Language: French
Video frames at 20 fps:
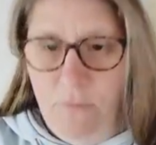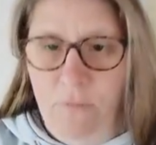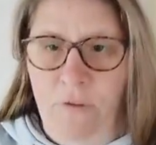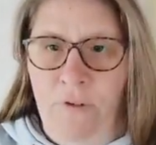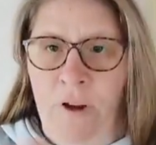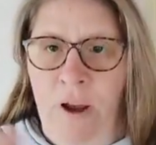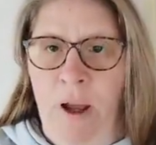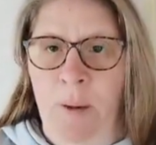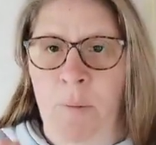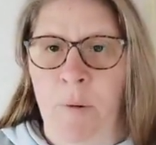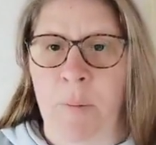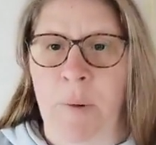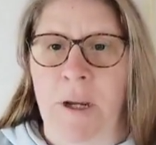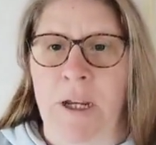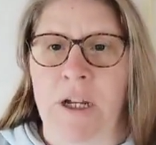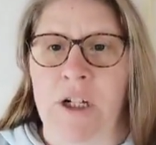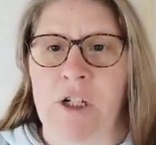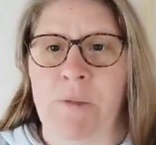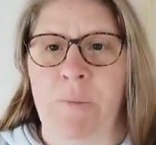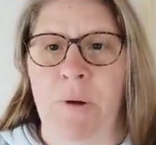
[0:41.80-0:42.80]
Enfin, à peu
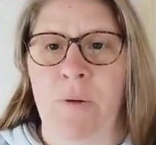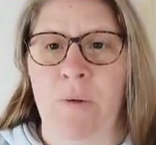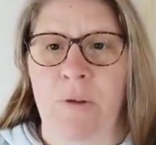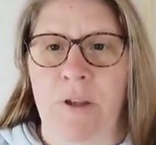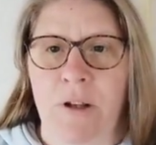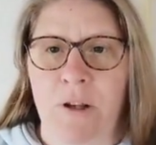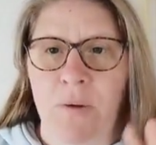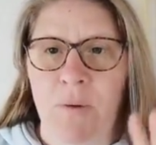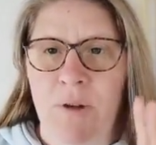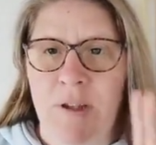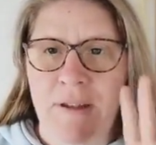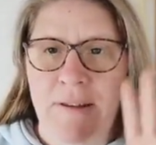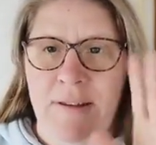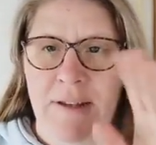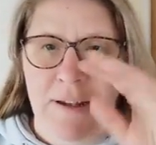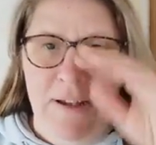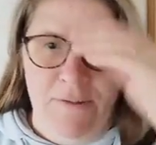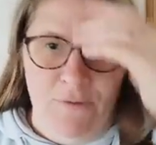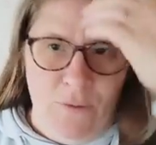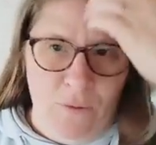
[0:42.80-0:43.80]
près. Hein. J'ai pas noté le titre
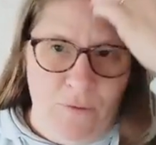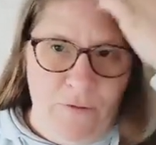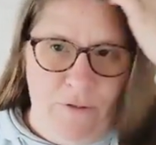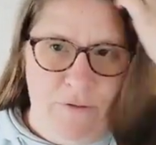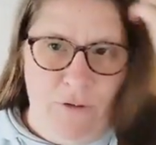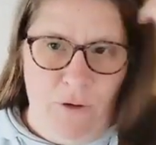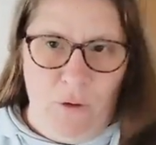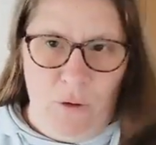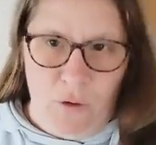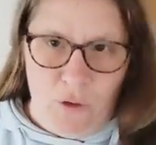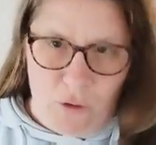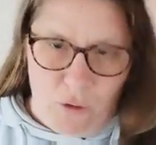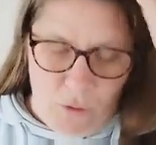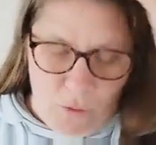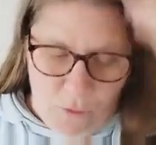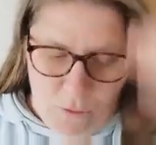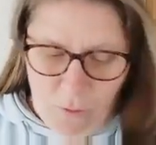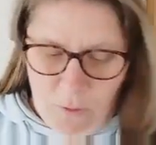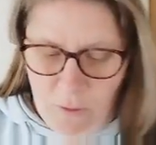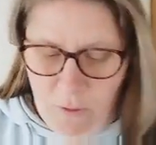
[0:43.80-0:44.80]
des livres, donc il va falloir que
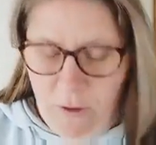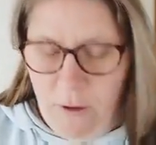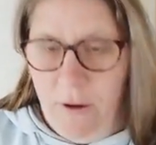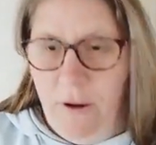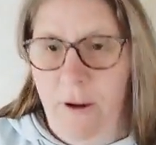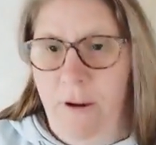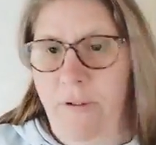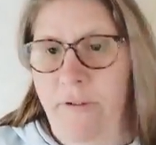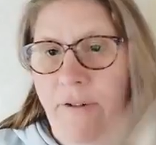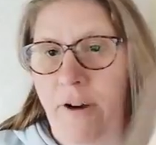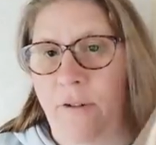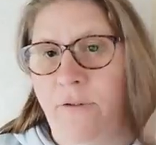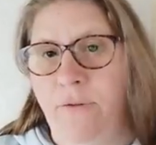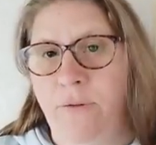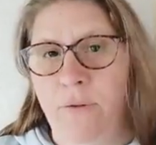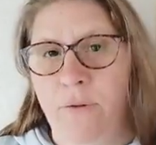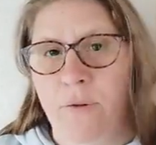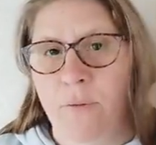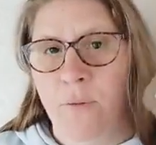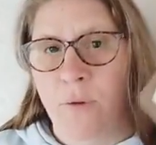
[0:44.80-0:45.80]
je
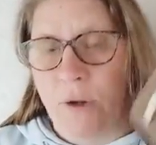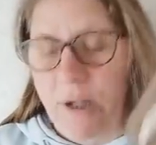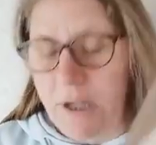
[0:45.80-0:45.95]
farfouille dans mon